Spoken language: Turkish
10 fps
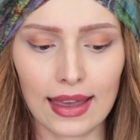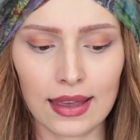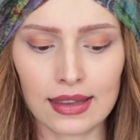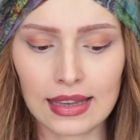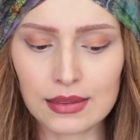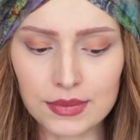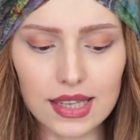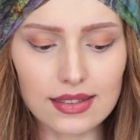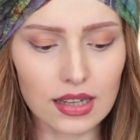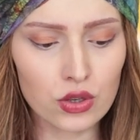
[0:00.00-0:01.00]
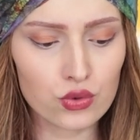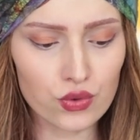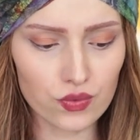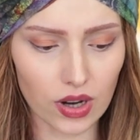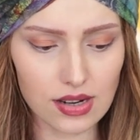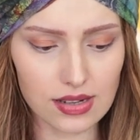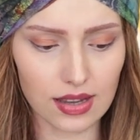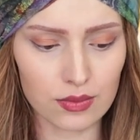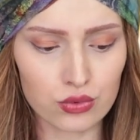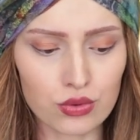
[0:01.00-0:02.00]
E, elimde iki tane ürün var.
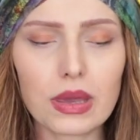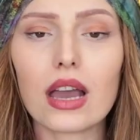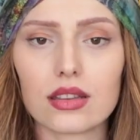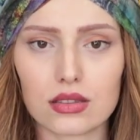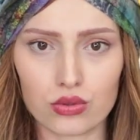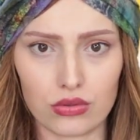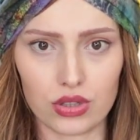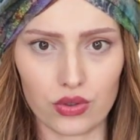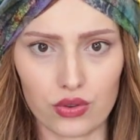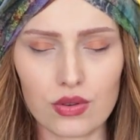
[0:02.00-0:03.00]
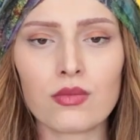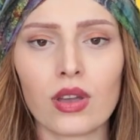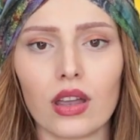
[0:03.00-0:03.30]
E, bunu bir aydır kullanıyorum.